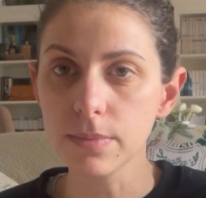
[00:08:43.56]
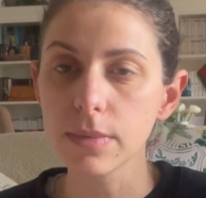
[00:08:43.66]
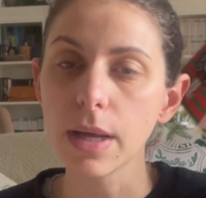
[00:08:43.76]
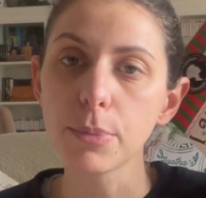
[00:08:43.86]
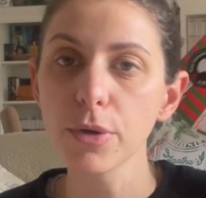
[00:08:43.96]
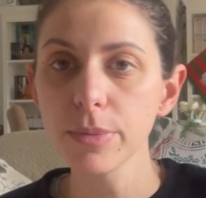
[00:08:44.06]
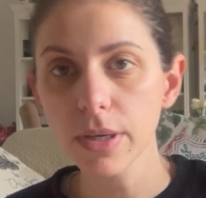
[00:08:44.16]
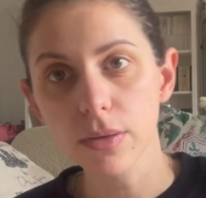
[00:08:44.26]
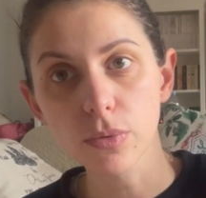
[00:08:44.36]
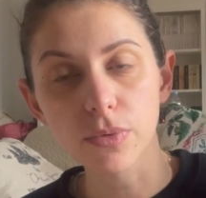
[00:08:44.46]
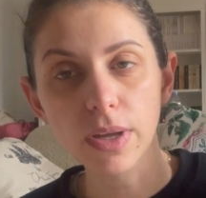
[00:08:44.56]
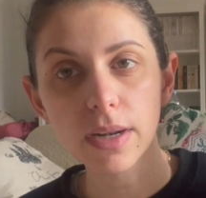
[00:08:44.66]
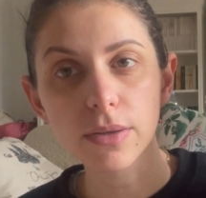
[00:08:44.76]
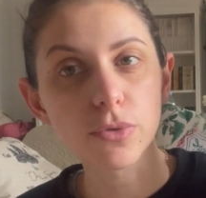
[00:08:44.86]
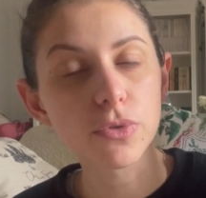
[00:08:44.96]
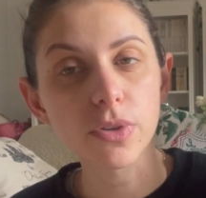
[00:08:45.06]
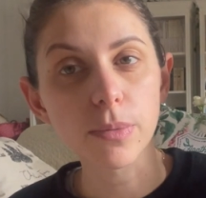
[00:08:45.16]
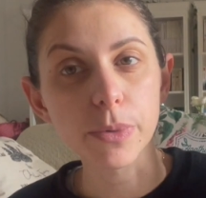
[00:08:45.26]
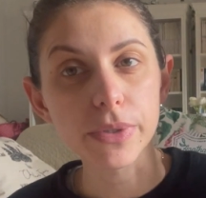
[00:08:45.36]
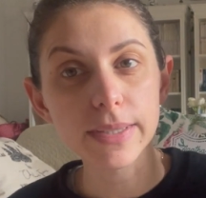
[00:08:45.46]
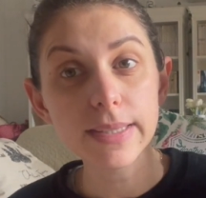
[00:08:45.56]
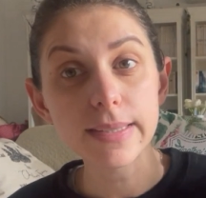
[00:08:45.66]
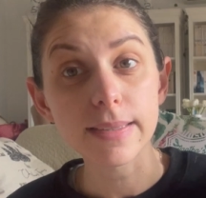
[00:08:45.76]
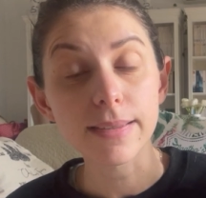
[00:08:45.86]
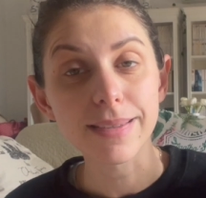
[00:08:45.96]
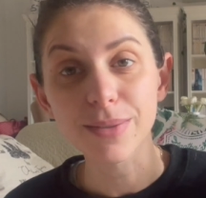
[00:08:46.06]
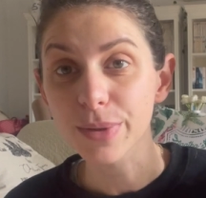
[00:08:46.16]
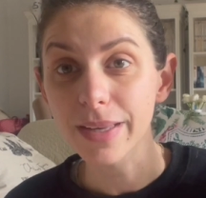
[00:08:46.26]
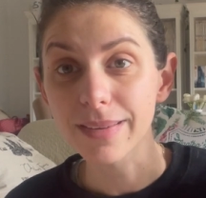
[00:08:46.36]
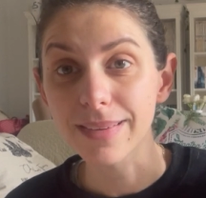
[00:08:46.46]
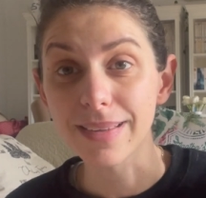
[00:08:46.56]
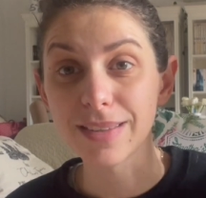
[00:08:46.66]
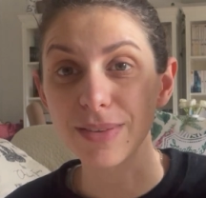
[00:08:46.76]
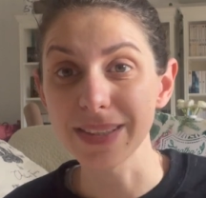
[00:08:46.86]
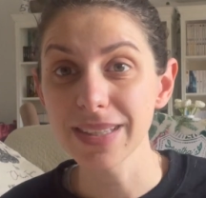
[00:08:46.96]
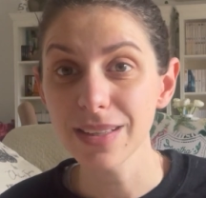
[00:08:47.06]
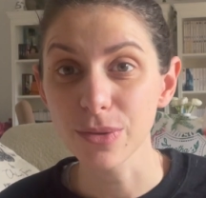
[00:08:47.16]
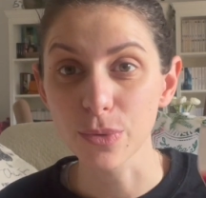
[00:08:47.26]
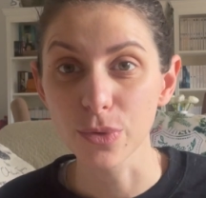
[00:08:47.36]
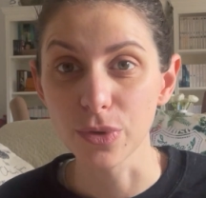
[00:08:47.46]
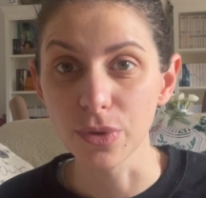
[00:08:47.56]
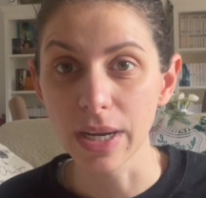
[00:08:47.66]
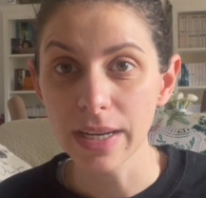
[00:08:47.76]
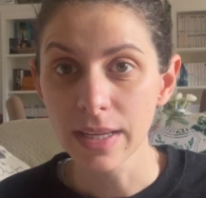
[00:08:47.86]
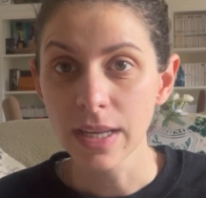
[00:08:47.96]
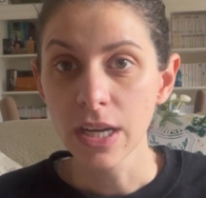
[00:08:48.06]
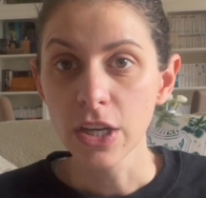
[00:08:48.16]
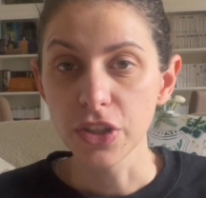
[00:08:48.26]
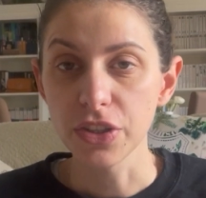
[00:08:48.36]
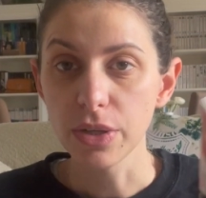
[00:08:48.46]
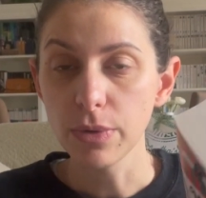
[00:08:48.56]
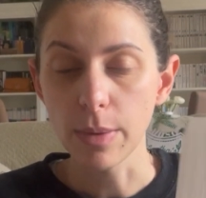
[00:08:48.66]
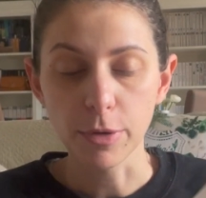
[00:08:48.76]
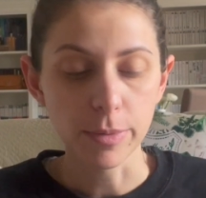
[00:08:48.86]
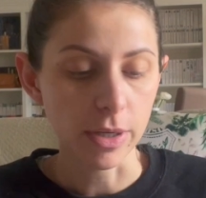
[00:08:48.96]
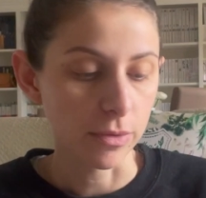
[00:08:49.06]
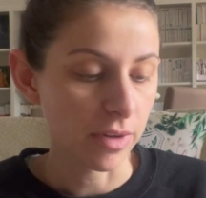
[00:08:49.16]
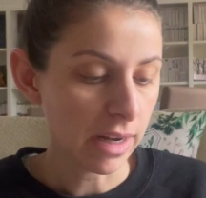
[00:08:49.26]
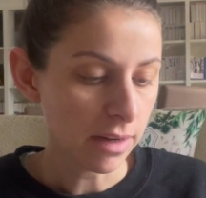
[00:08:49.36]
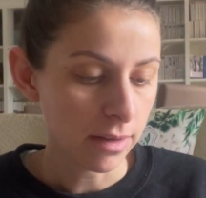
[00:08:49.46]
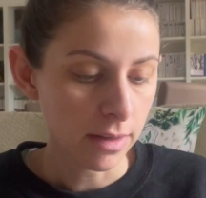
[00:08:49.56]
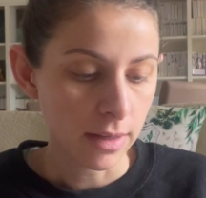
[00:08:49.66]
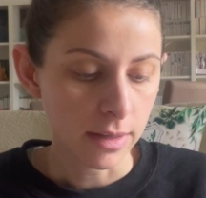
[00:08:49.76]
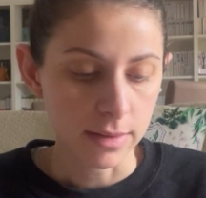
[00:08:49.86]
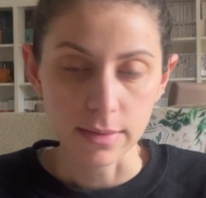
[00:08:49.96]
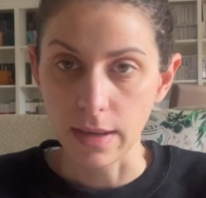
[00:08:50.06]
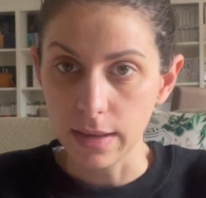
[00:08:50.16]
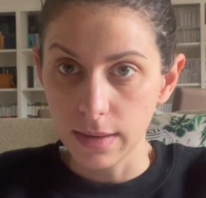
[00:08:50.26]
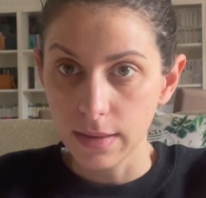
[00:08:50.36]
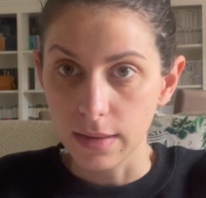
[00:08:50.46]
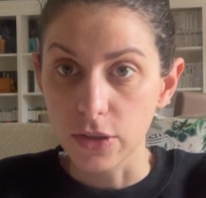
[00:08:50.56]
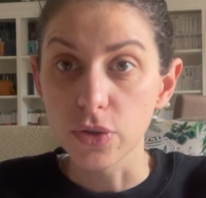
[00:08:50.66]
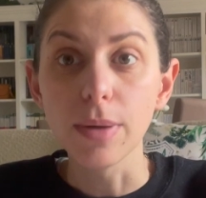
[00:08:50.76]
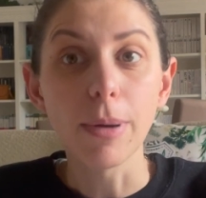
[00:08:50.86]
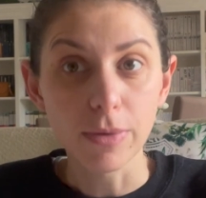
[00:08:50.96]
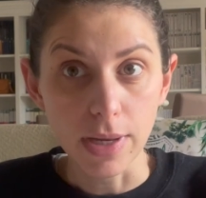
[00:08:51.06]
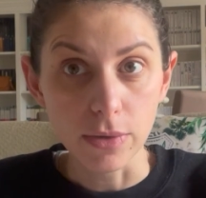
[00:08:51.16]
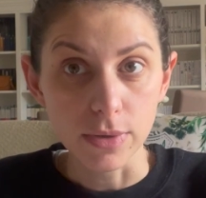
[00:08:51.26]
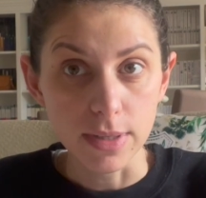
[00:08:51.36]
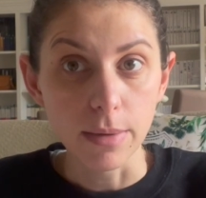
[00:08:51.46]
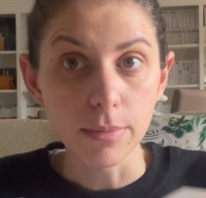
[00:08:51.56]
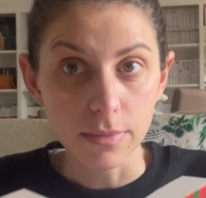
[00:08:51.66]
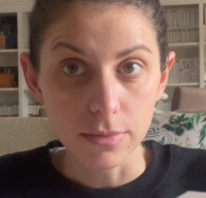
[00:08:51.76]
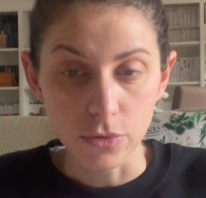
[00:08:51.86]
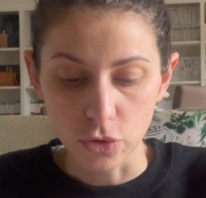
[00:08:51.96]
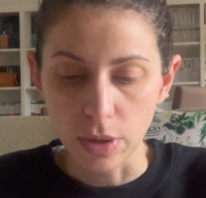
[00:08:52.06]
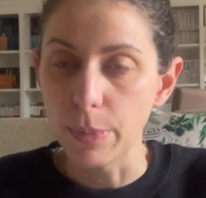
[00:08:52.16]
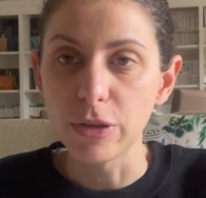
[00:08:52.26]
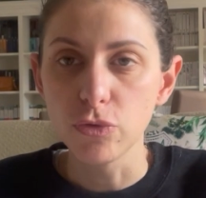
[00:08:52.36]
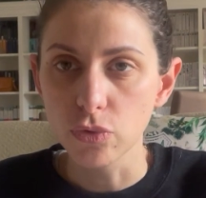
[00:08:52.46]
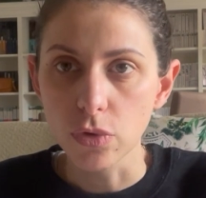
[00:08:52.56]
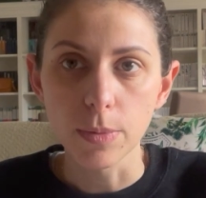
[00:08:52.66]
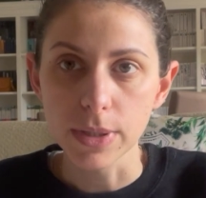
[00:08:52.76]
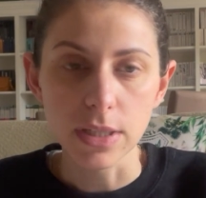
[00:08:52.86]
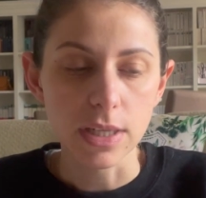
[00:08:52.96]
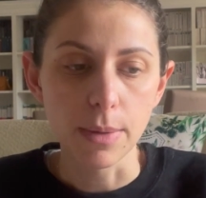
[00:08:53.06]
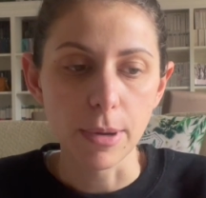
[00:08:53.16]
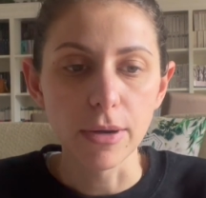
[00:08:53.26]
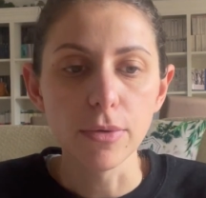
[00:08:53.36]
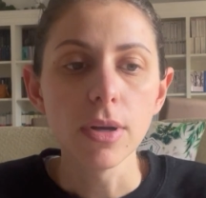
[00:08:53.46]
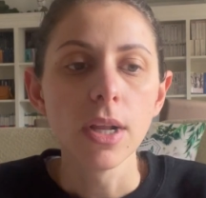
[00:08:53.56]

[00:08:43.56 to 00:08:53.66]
la première nouvelle du tome 6 des enquêtes d'Anna Svensson, donc de Noël. J'ai lu la première nouvelle, tac, je n'ai pas lu la deuxième, je l'ai pas du tout commencé, je l'ai pas lu.